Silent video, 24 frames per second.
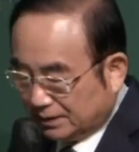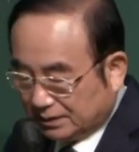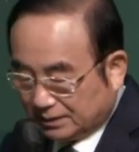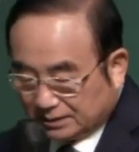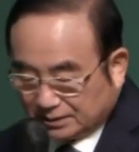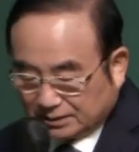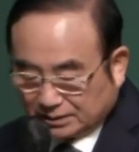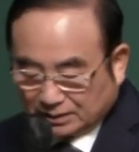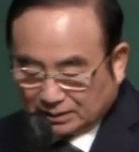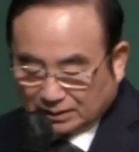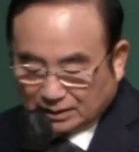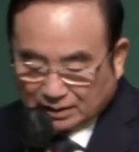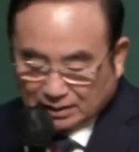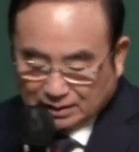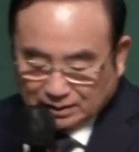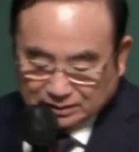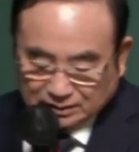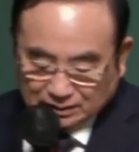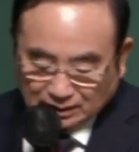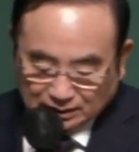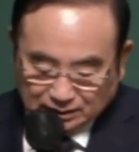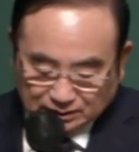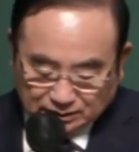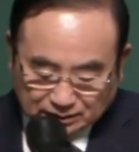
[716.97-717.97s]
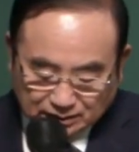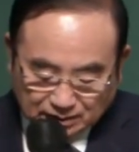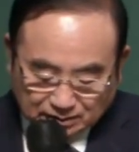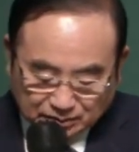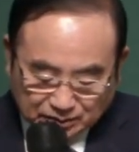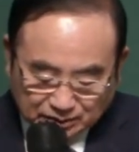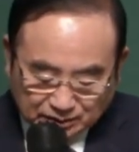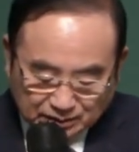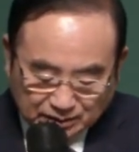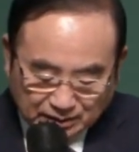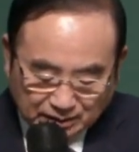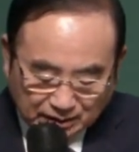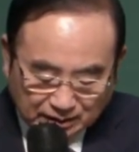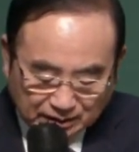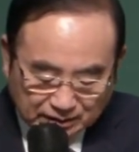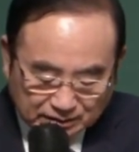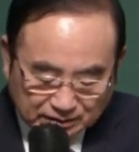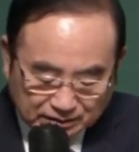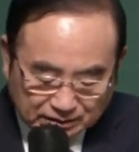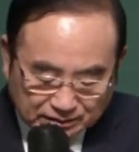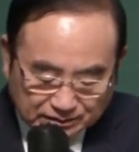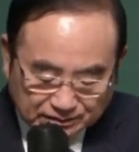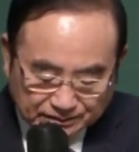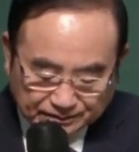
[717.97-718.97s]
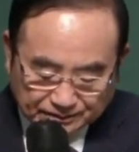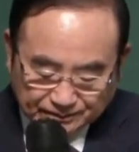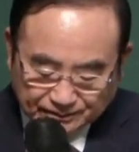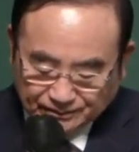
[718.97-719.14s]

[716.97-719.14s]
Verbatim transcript: 선악과 사건 때문에 그된 거죠.